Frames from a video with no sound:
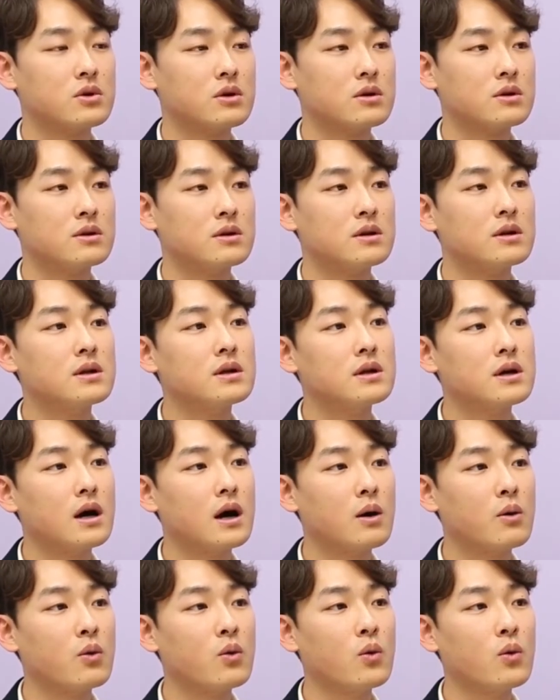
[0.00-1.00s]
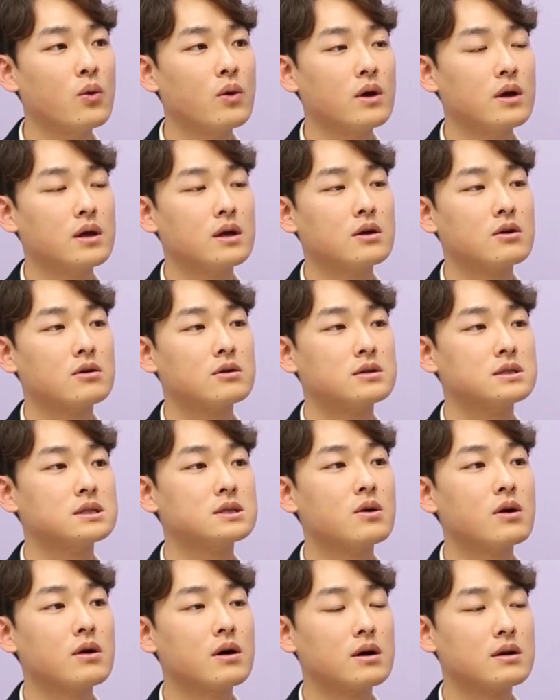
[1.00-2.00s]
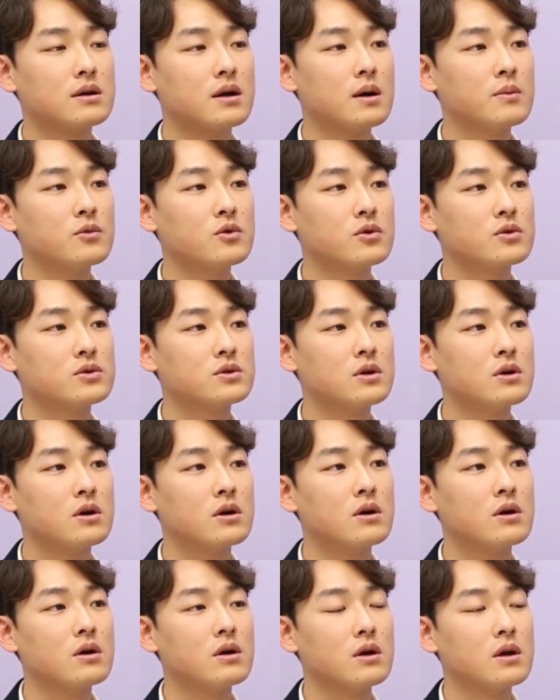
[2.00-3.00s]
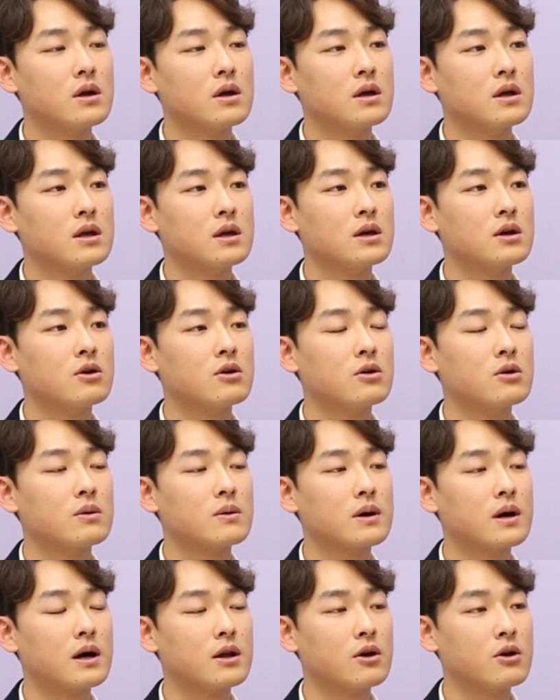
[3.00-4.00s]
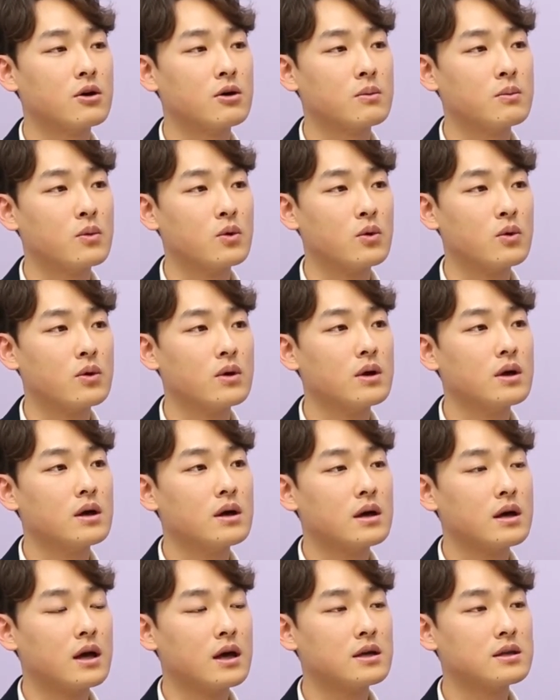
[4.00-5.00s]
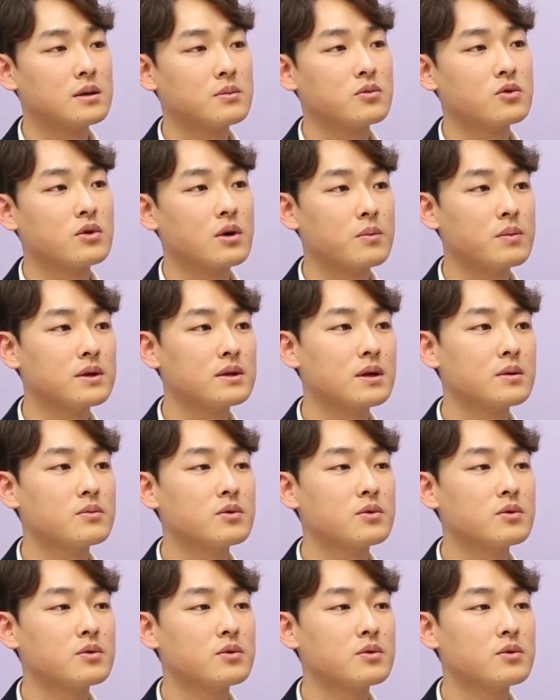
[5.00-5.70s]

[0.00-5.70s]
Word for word: 분석을 하고 이걸 시각화를 함으로써 이거 가령 뭐 A 상품과 B